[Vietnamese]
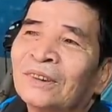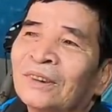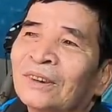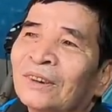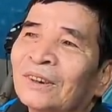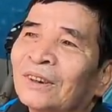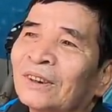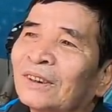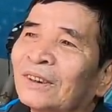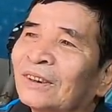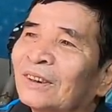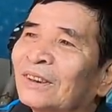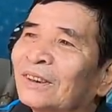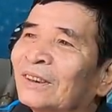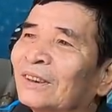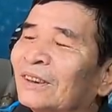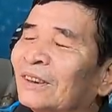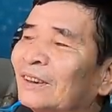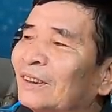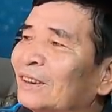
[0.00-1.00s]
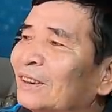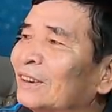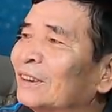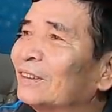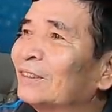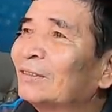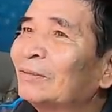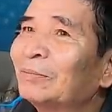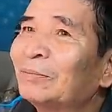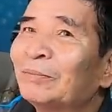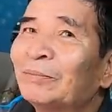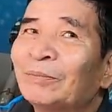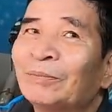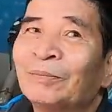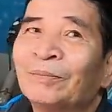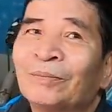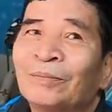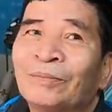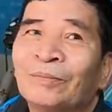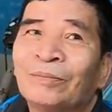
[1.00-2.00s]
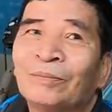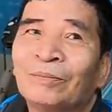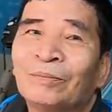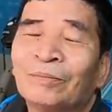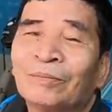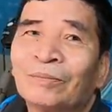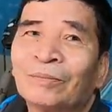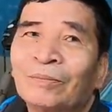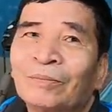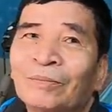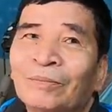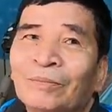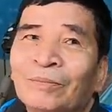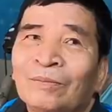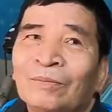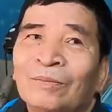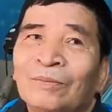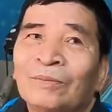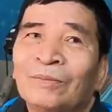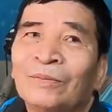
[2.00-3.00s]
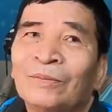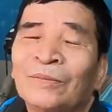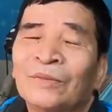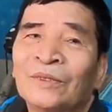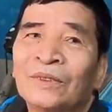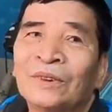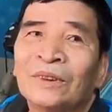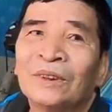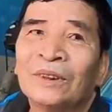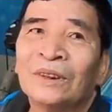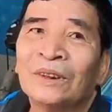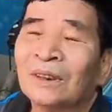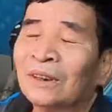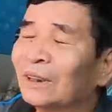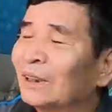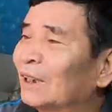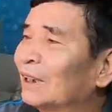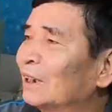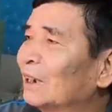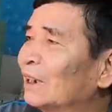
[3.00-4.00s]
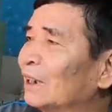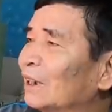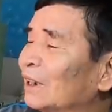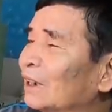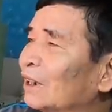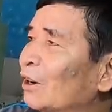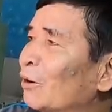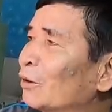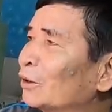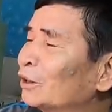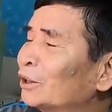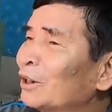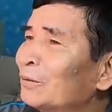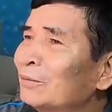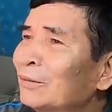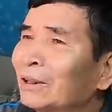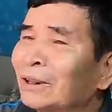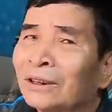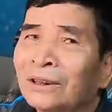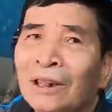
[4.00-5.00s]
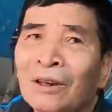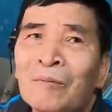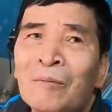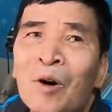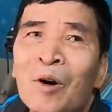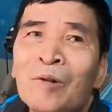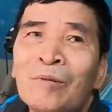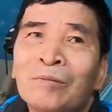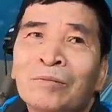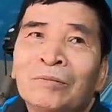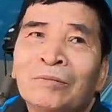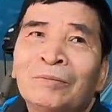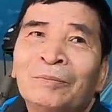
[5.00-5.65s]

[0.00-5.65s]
ồ chú um, bà bà là năm nay là bao nhiêu hả chú nếu bà còn sống còn sống là sáu mốt